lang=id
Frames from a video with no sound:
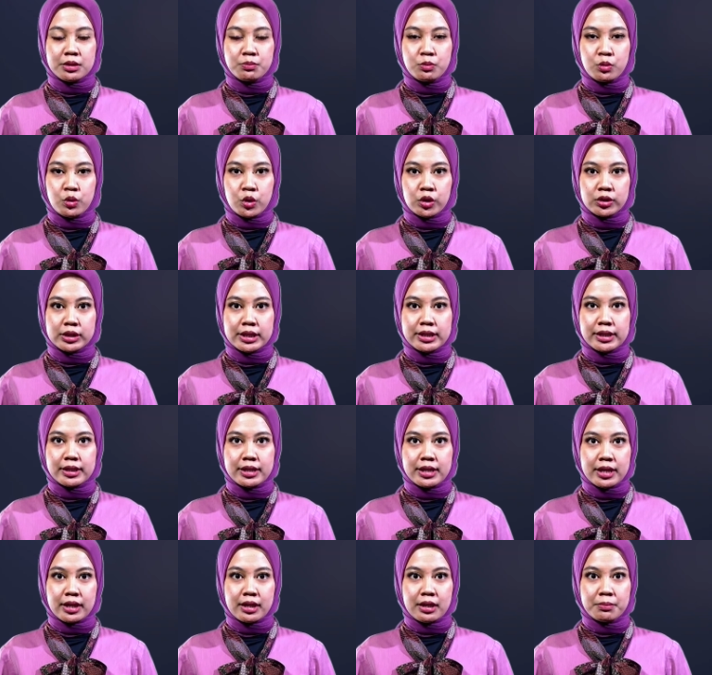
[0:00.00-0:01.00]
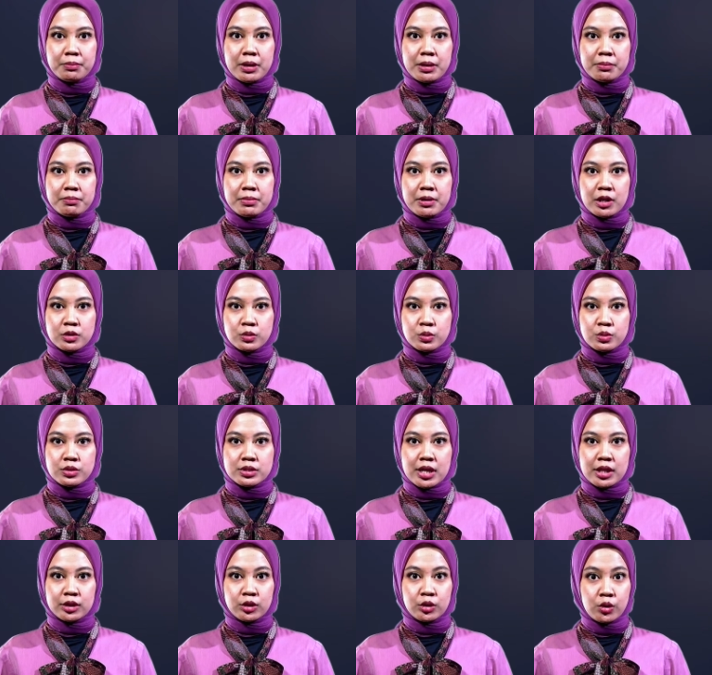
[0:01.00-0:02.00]
Ibu Kota Negara Bambang
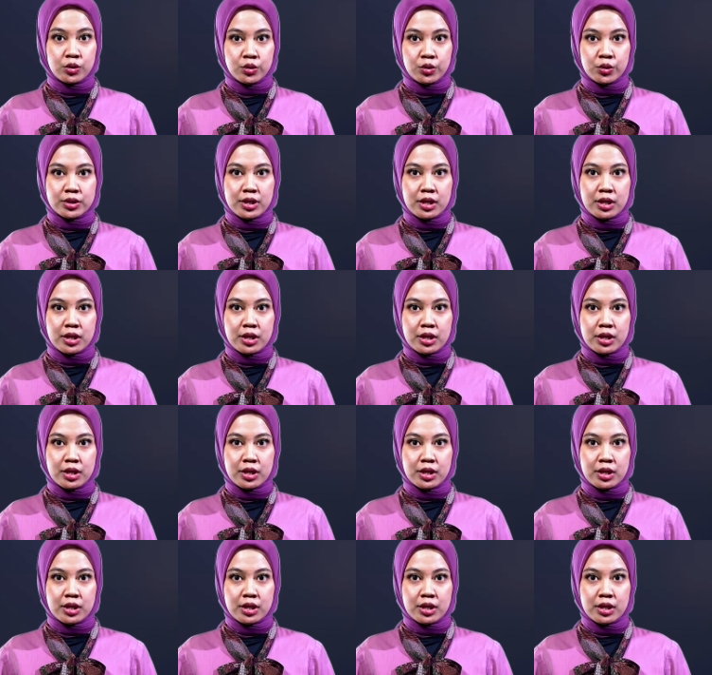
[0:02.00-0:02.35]
Susantono